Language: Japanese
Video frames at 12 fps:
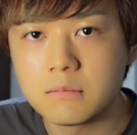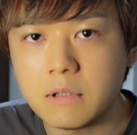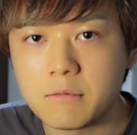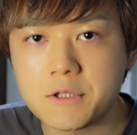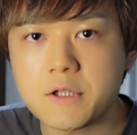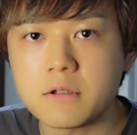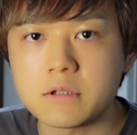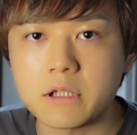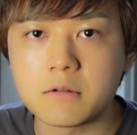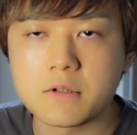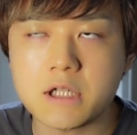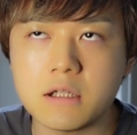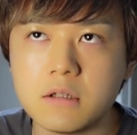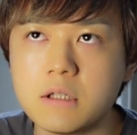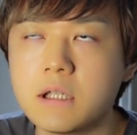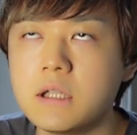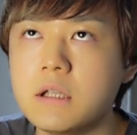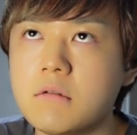まあもちろんね、個人
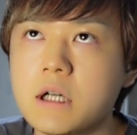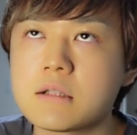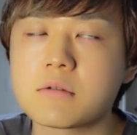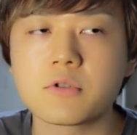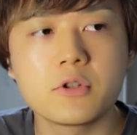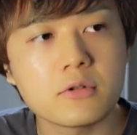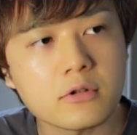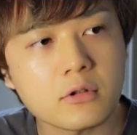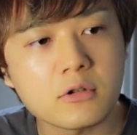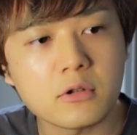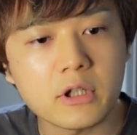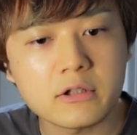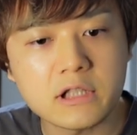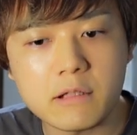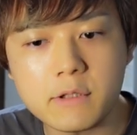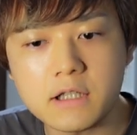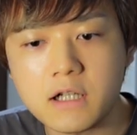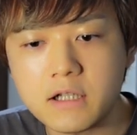的にはその究極攻略
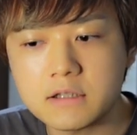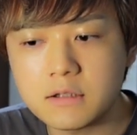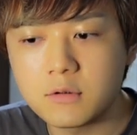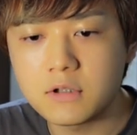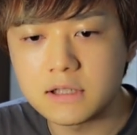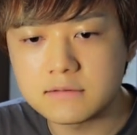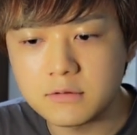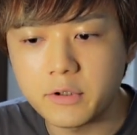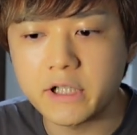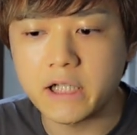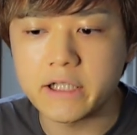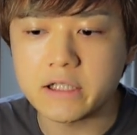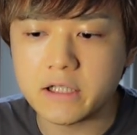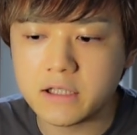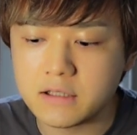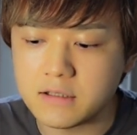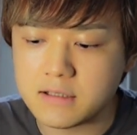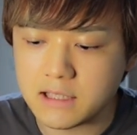ティーブイ に上げた方がすごい快適
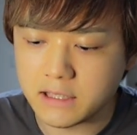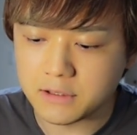なんですけ